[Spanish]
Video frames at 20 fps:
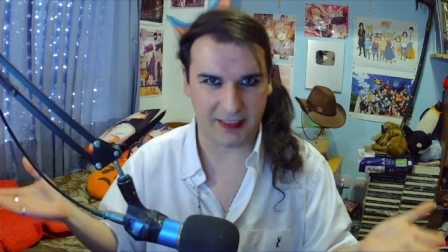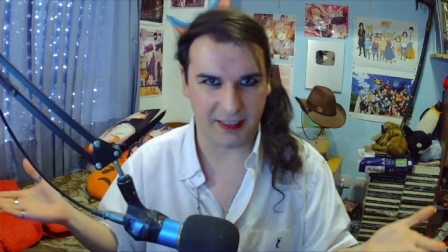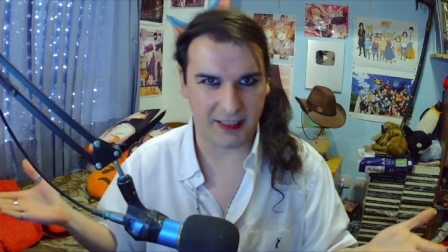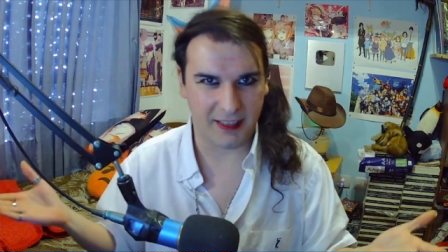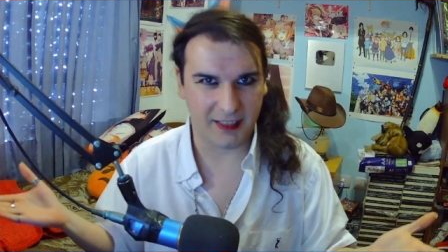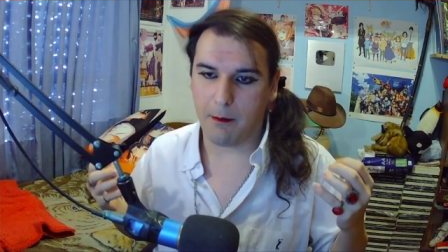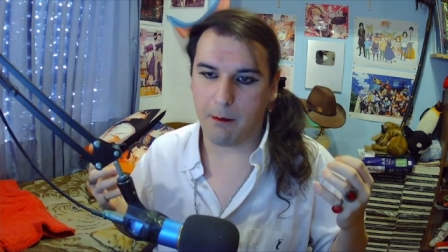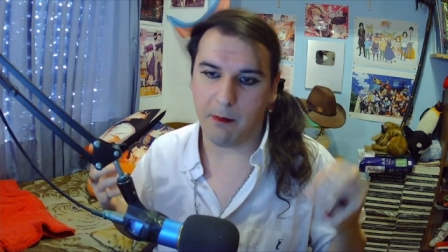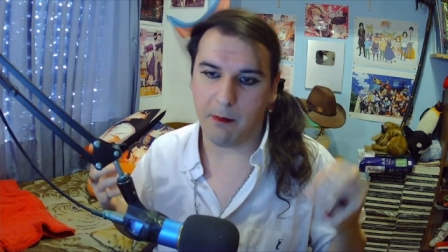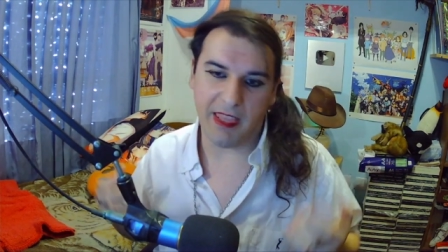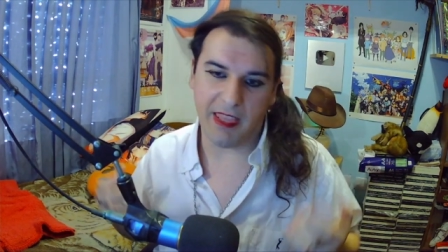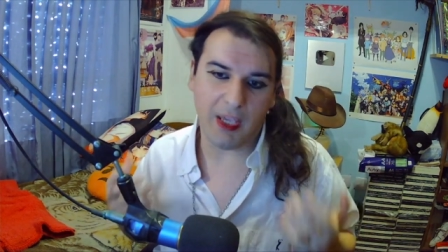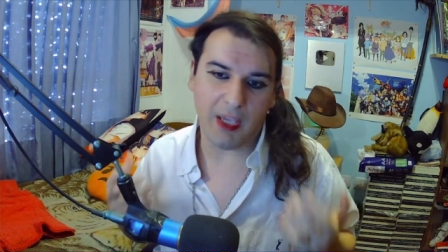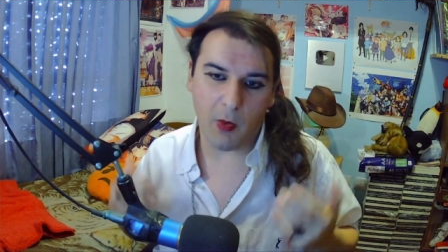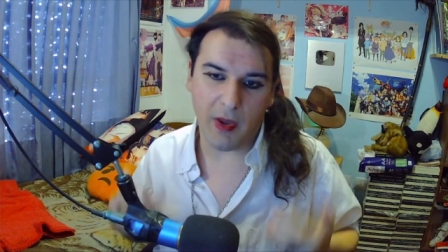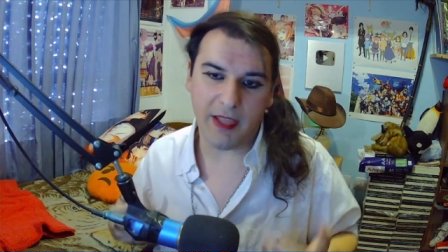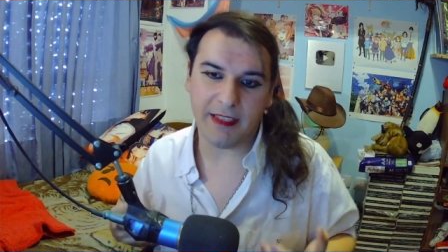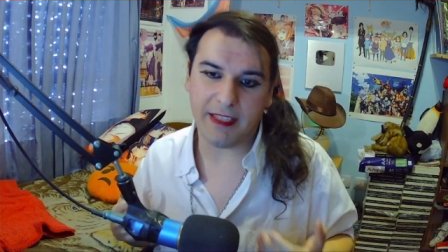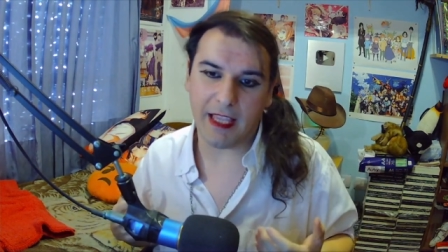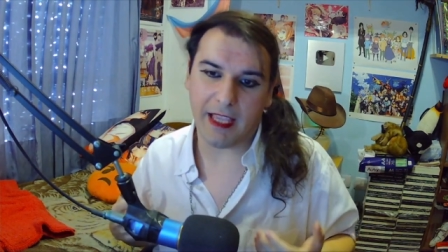Me di
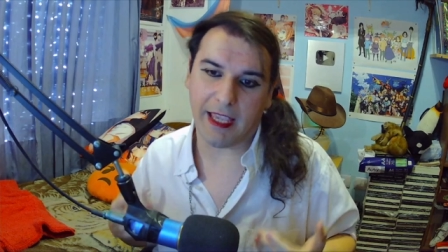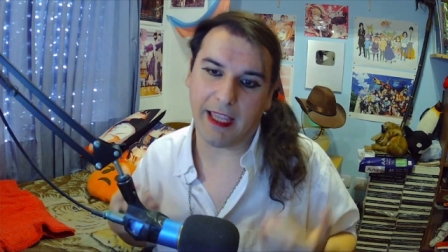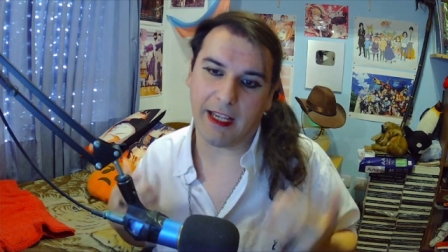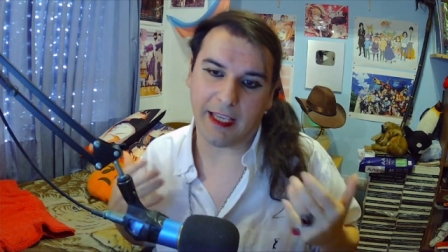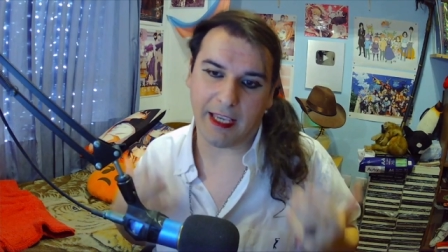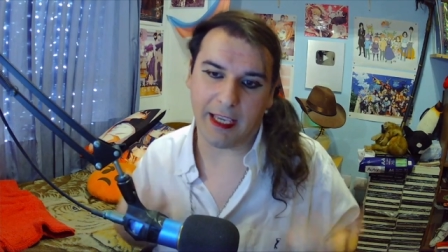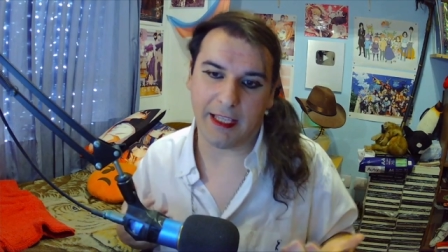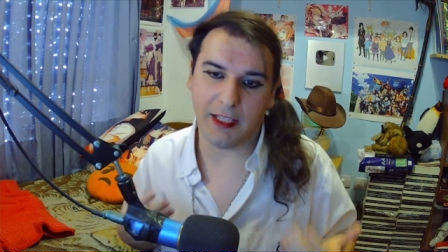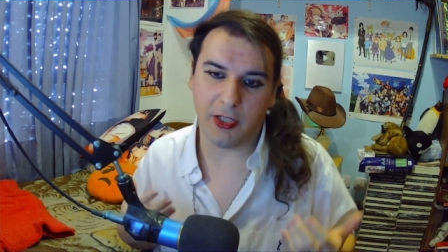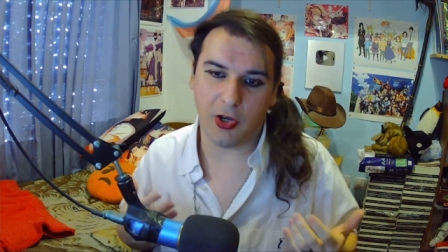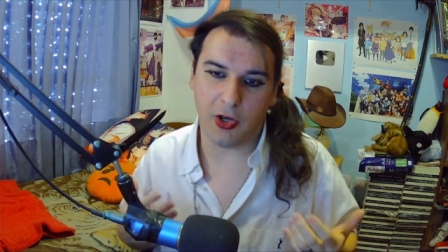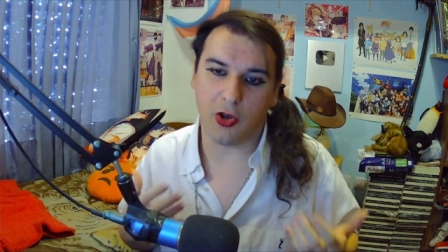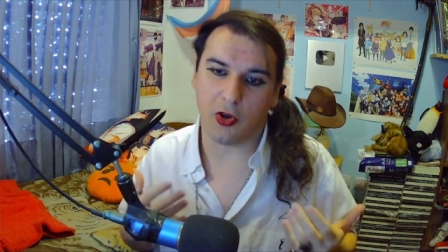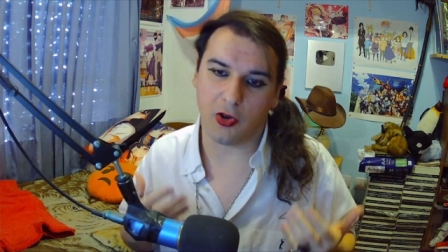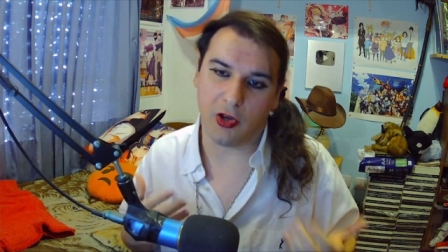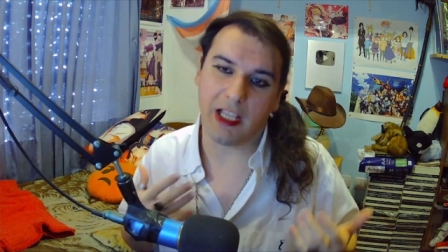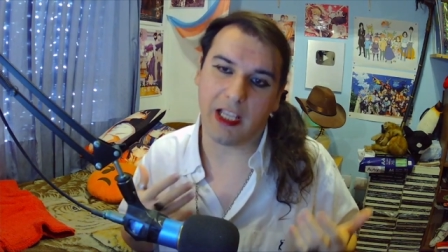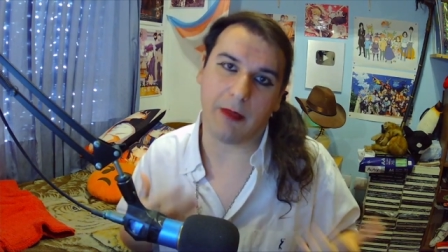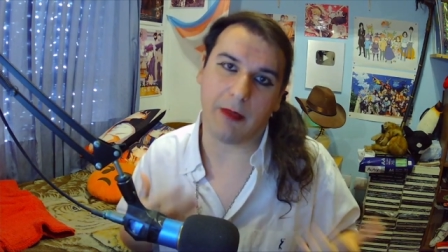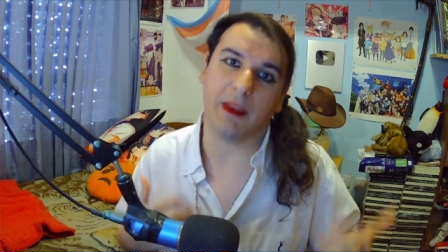cuenta que el género con el que
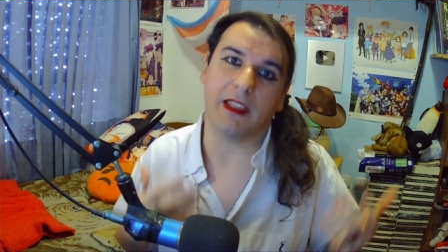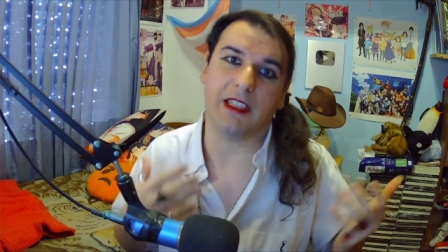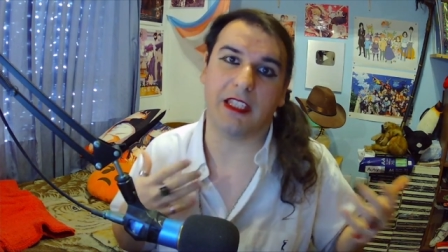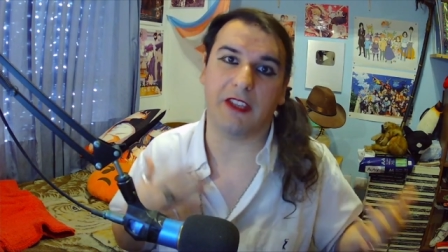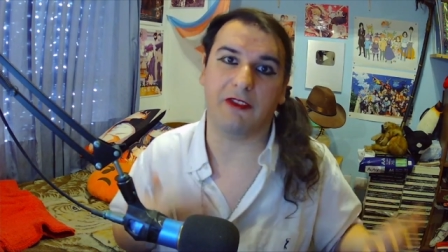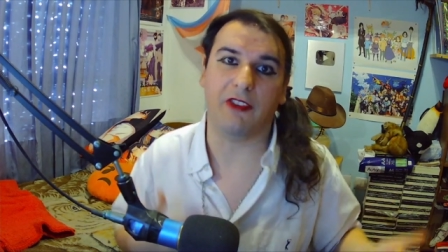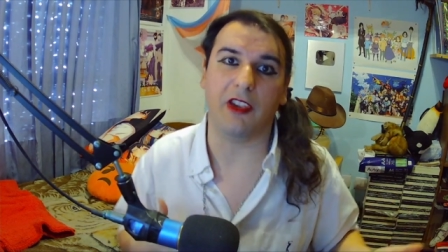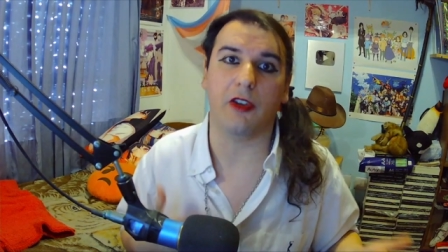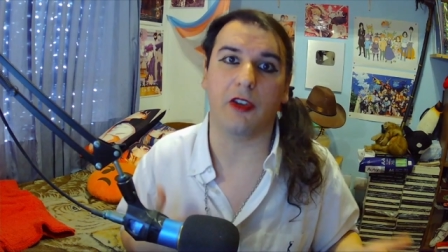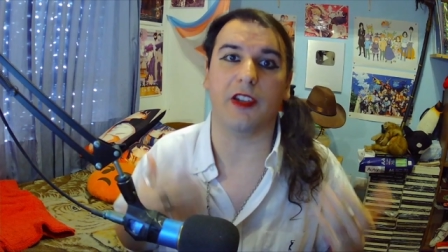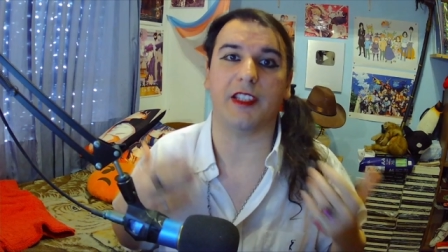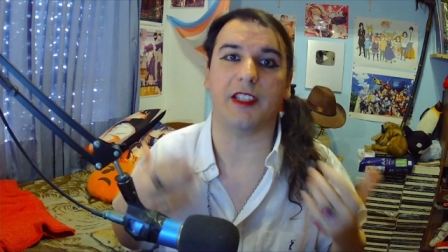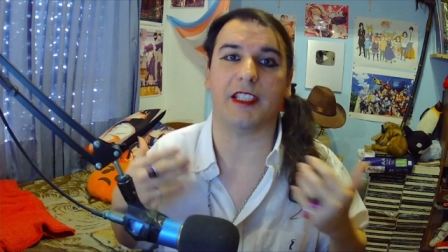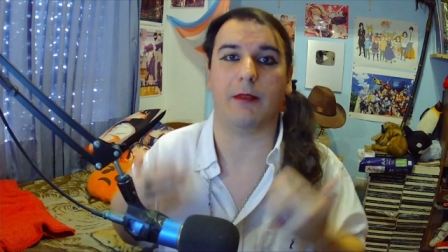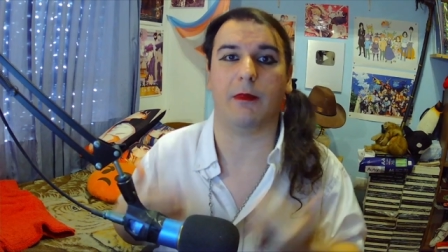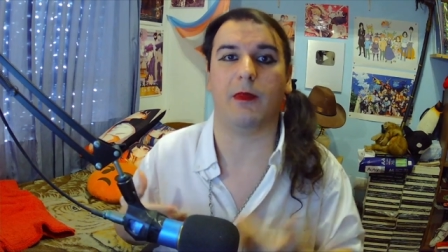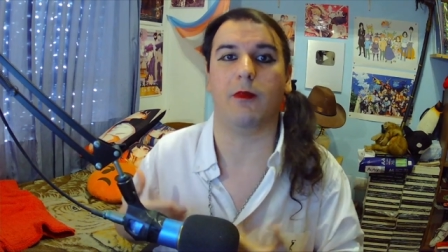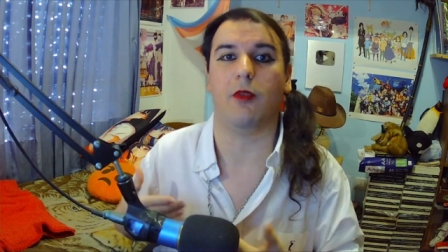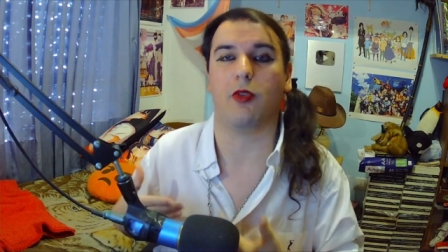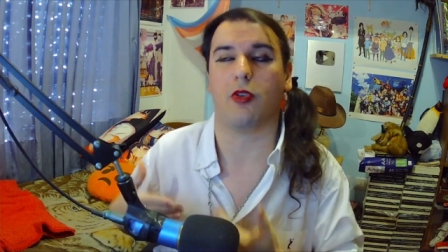me identifico no es el mismo
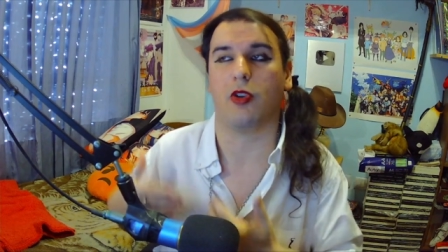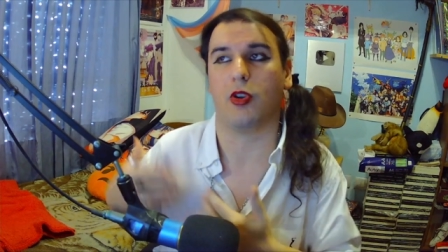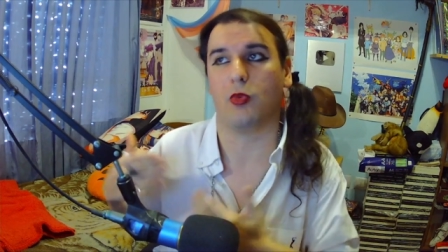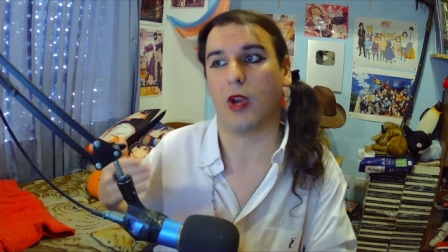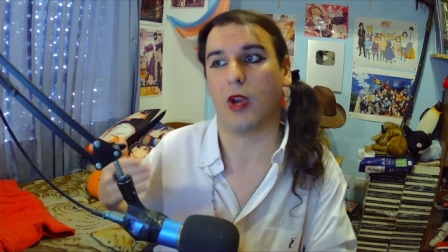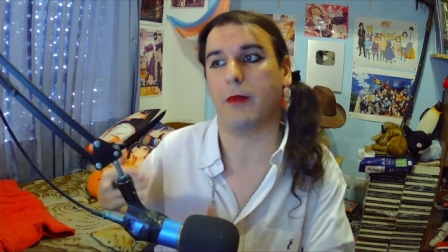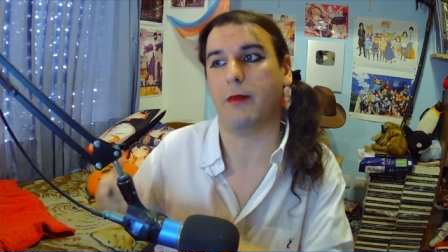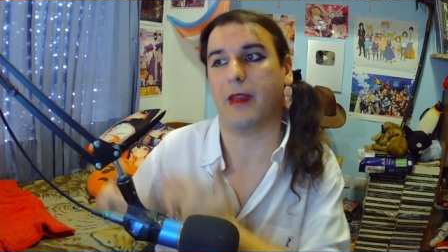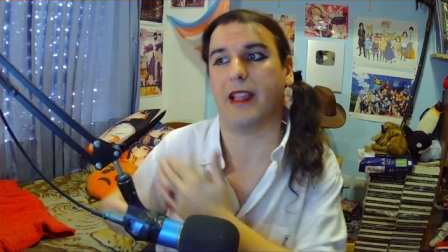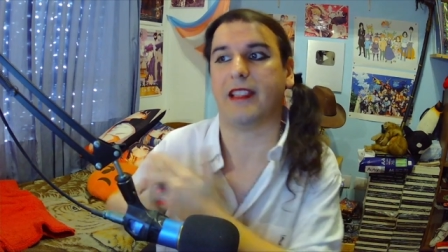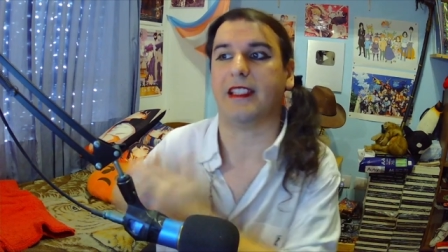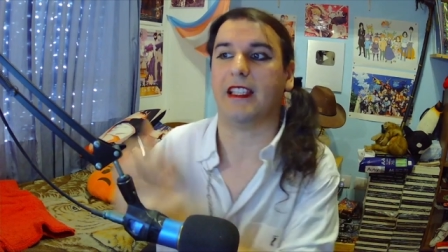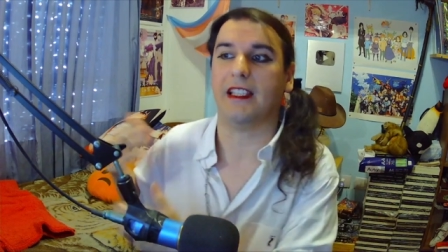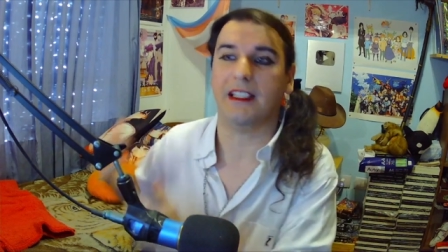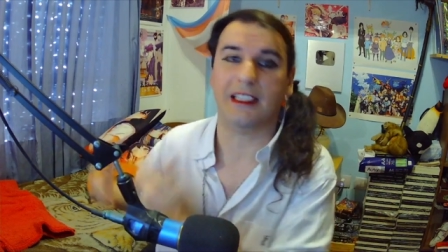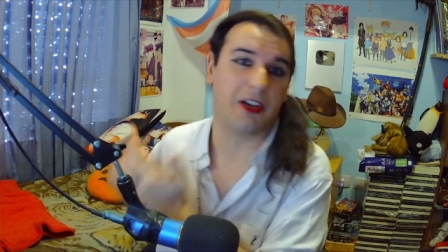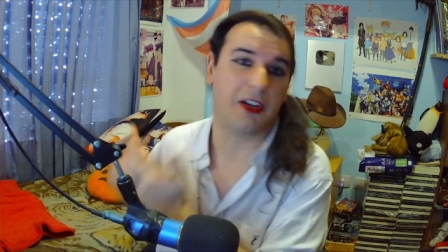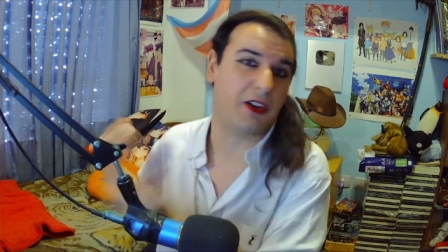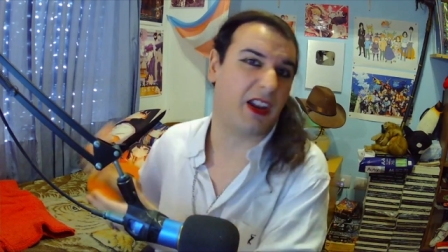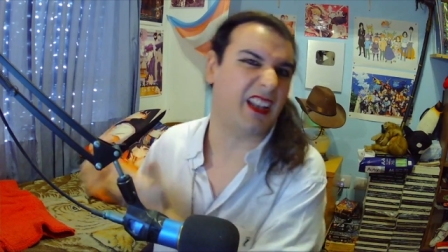con el cual me asignaron
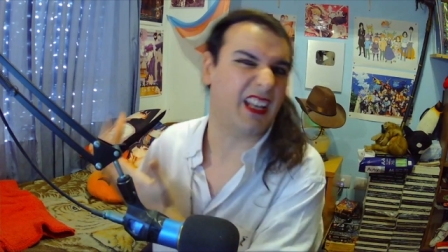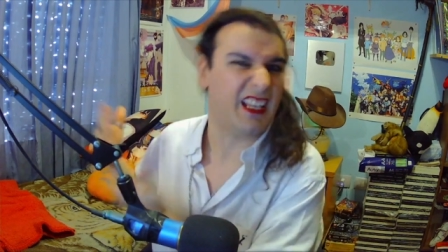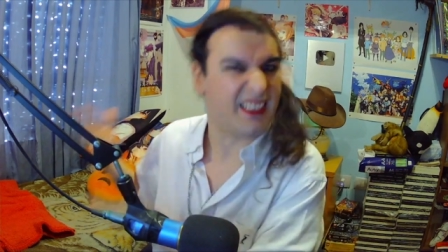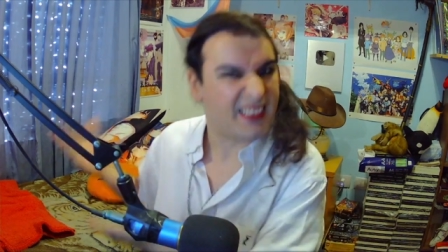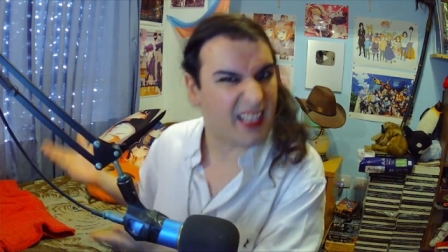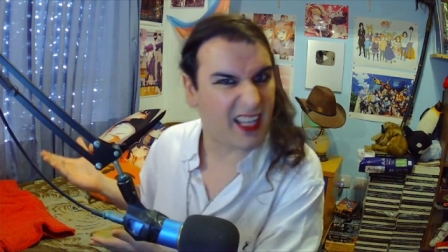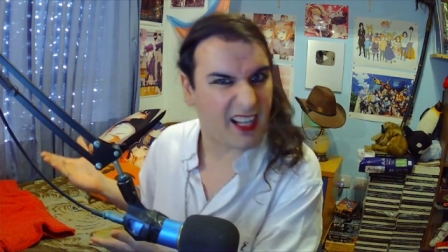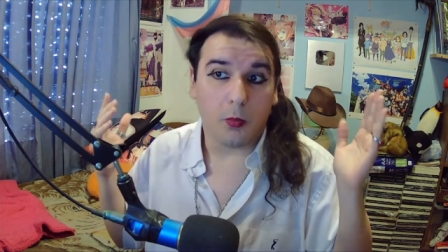al nacer,